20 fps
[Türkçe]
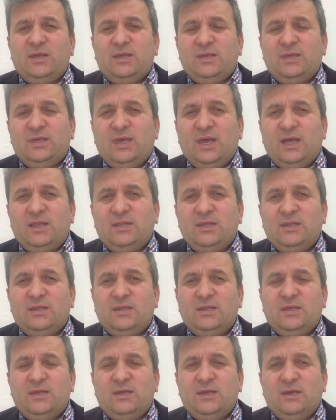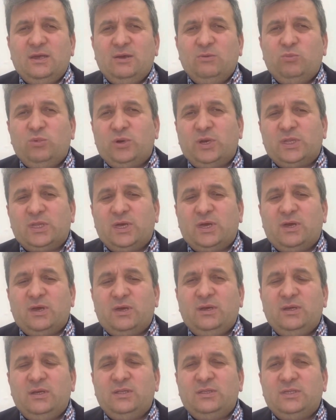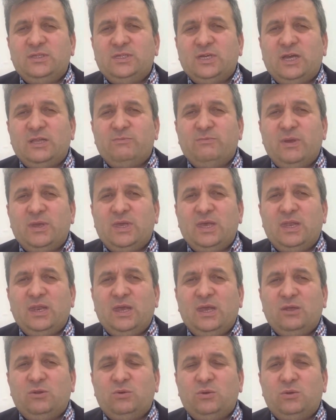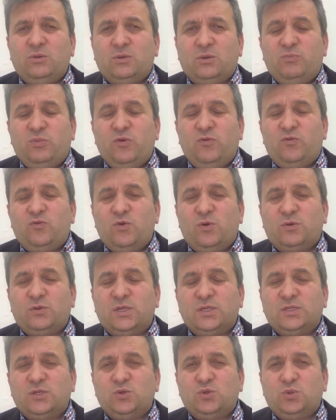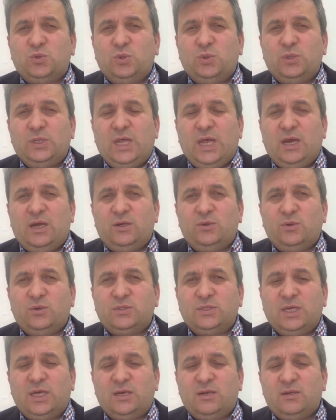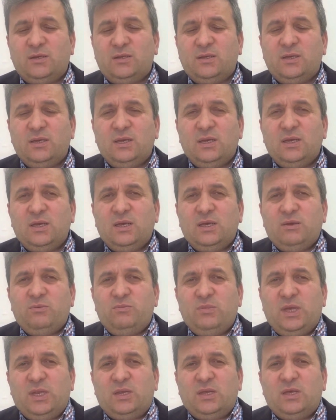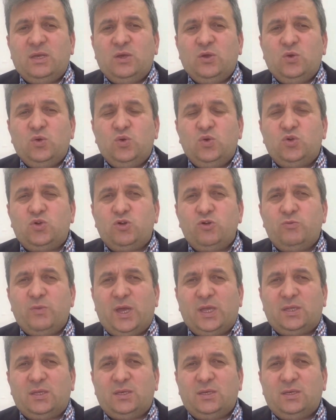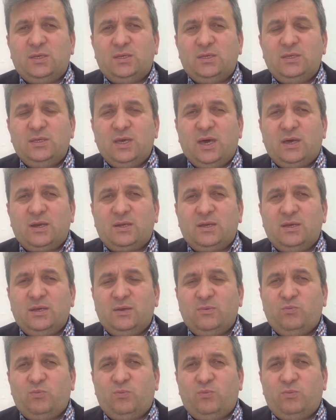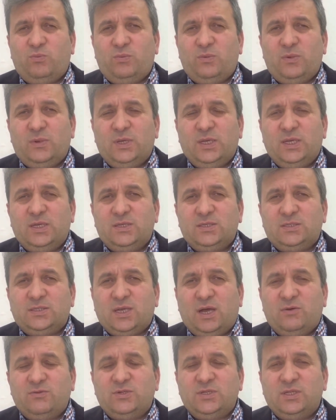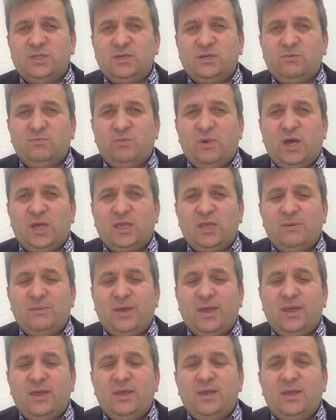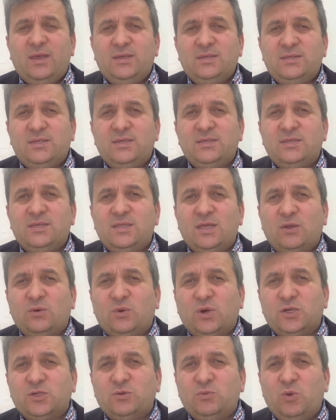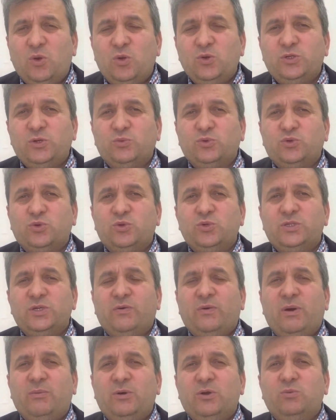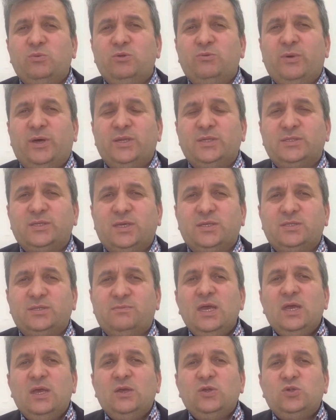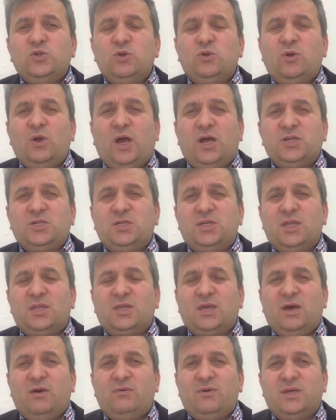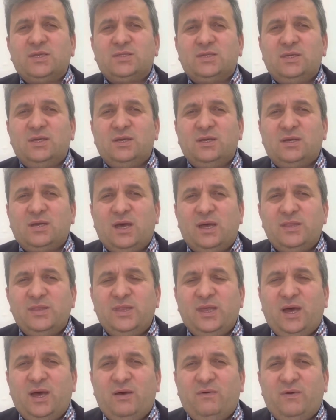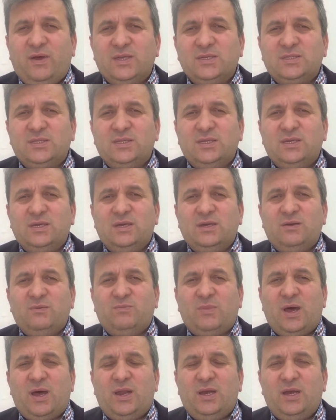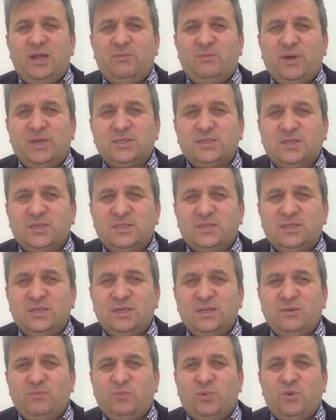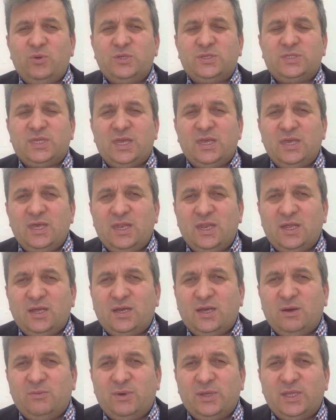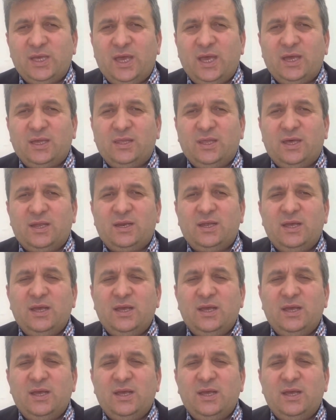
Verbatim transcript: geldin e, burada iltica etme gereği duydu? Püf noktası şu değerli dostlar. Bir, hükümet, yargı, savcılık, mahkeme sizinden uğraşmıyor. Önce bu sorunun cevabını bulmanız lazım. Çünkü aşiret kavgası, kan davası, mahalle baskısı, polisten yenen kabadayaklar,